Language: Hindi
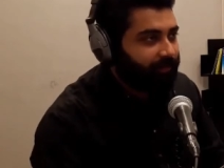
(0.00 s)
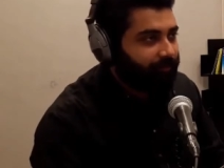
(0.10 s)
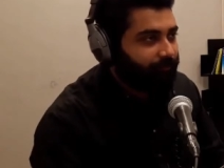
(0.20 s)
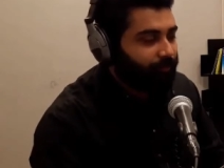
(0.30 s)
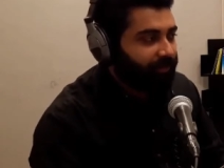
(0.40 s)

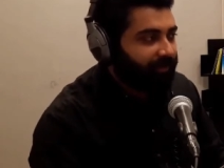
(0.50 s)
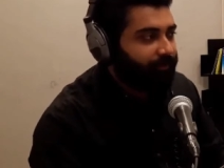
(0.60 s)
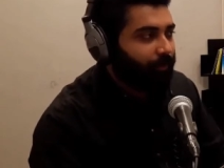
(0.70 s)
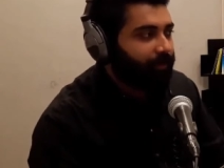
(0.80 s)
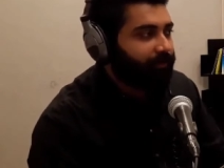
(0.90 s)
वो दस
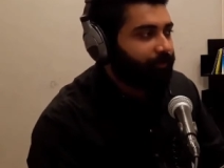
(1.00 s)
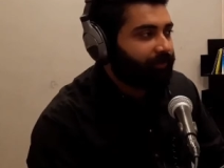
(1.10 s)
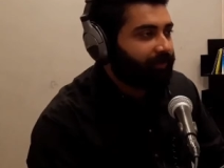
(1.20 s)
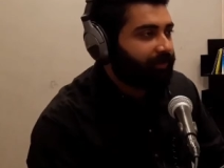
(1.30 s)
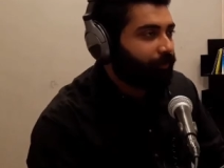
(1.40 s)
डॉलर जो
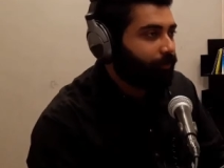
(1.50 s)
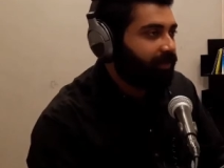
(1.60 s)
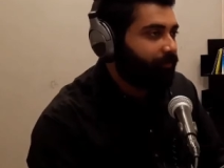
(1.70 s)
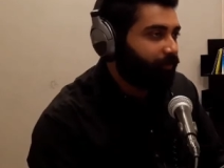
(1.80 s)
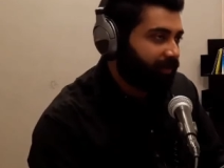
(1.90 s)
उनसे थी वो
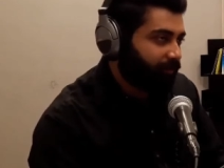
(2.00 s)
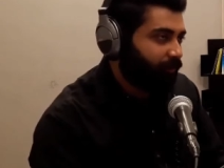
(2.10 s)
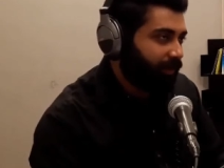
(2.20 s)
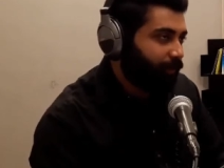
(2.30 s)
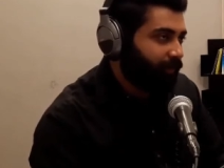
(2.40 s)
मेरी मेरी
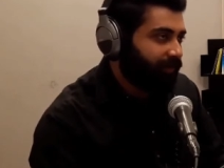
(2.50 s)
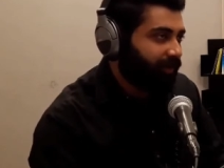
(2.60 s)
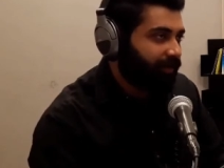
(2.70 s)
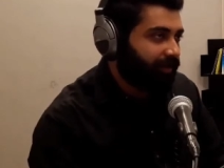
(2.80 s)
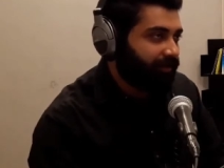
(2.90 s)
बिल्कुल
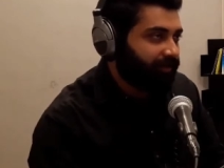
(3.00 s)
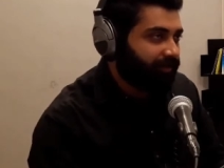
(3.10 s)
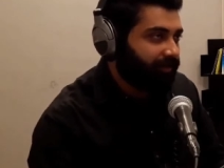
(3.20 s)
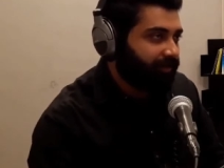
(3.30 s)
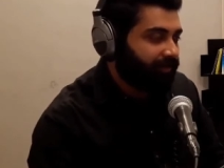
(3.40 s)
स्टार्टिंग थी
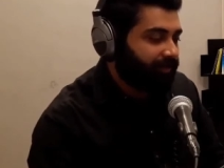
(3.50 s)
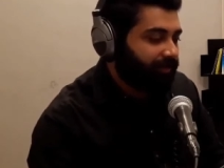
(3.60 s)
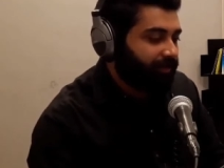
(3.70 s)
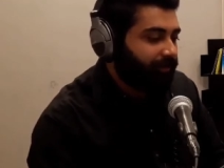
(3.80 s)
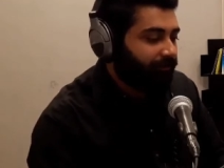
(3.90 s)
ठीक है
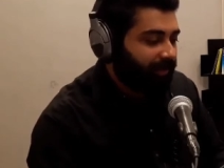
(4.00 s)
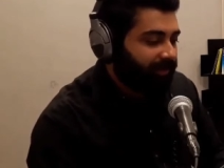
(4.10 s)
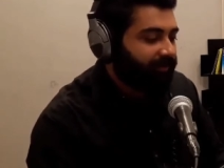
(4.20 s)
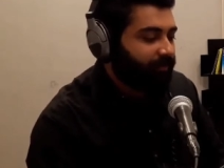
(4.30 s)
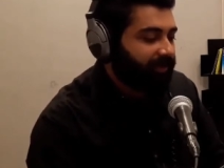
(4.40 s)
वहाँ
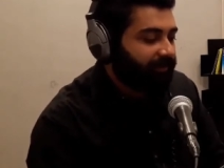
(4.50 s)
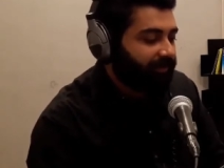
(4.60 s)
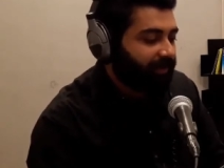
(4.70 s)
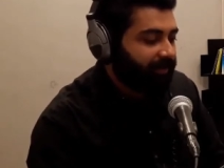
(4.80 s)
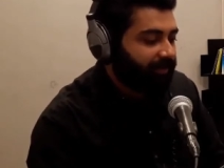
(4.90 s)
से मैंने
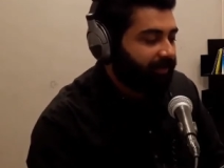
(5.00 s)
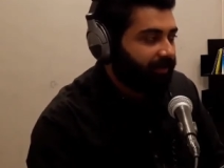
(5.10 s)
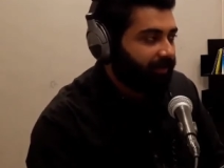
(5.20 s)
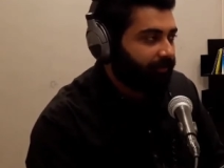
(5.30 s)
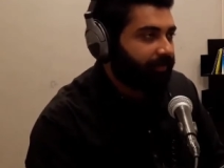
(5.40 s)
स्टार्ट लिया
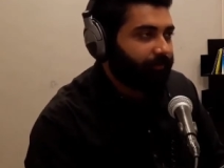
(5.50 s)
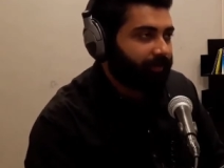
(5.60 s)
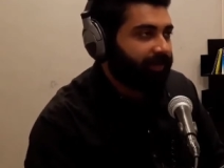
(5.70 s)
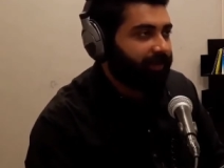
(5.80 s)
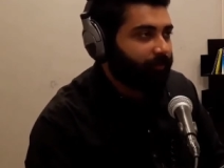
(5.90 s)
एंड आई वॉज़
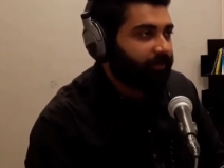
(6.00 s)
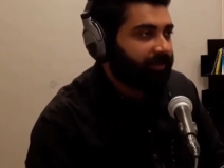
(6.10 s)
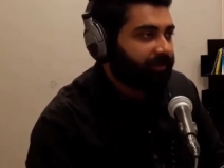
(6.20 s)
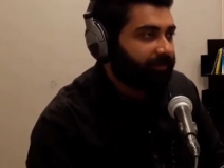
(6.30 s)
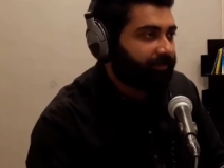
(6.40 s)
वेरी हैप्पी
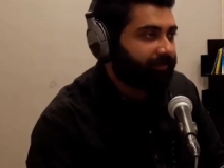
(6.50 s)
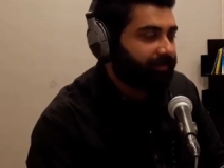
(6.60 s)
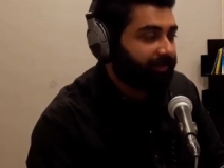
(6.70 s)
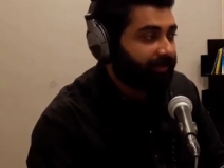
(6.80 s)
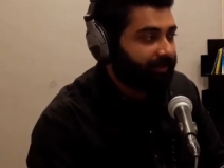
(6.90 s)

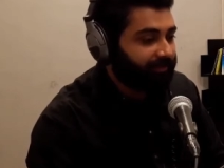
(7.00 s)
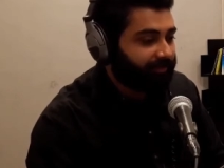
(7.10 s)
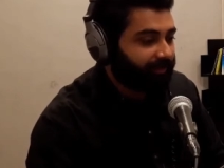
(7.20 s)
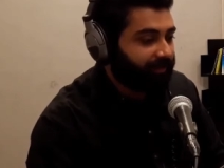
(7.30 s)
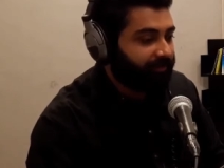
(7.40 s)
कि ये इस
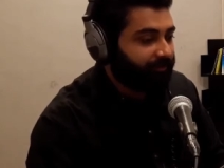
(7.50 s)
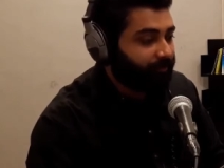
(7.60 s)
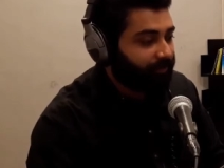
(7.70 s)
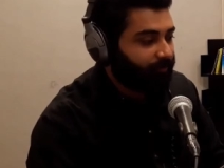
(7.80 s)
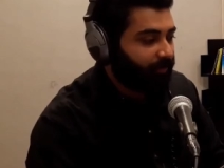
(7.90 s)
तरह
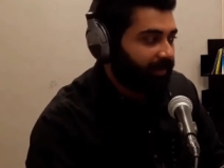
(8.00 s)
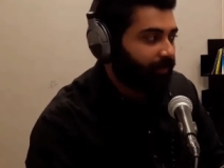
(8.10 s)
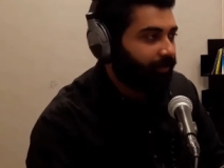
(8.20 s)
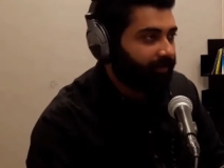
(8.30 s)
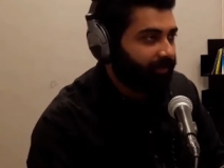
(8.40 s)
अभी पहला
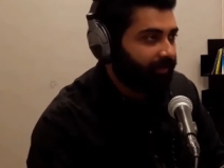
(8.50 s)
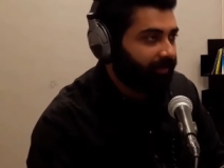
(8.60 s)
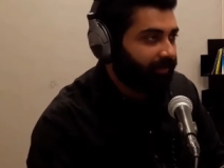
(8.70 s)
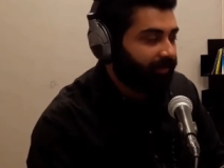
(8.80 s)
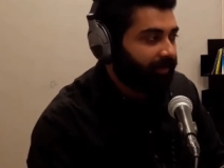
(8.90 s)
ऑर्डर आ
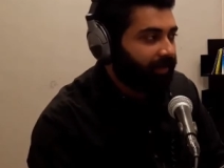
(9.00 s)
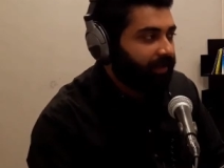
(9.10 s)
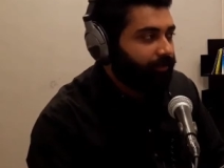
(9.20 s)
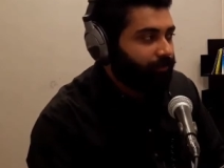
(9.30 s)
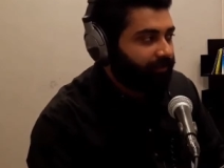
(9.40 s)
गया
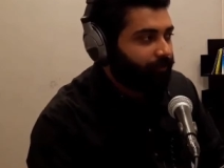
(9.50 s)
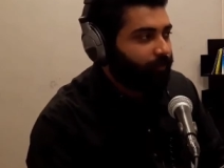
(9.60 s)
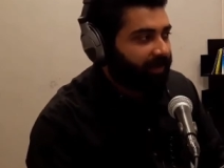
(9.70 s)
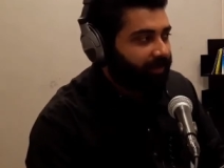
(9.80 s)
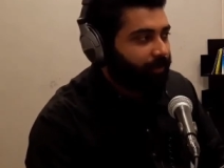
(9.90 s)
तो जब वो
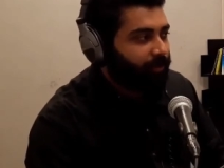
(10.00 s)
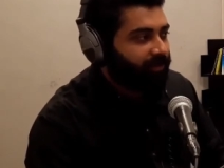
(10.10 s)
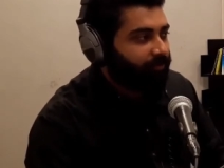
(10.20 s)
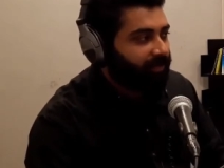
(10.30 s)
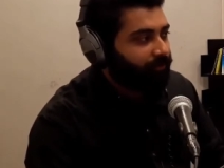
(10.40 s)
पहला
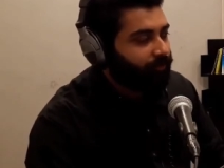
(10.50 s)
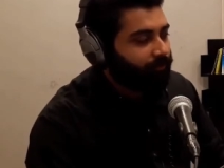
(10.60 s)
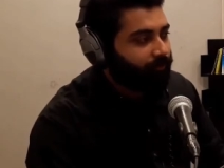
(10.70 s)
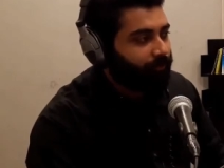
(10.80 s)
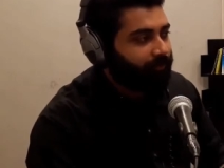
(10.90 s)
ऑर्डर मैंने उसको
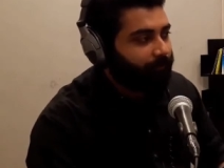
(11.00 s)
फुल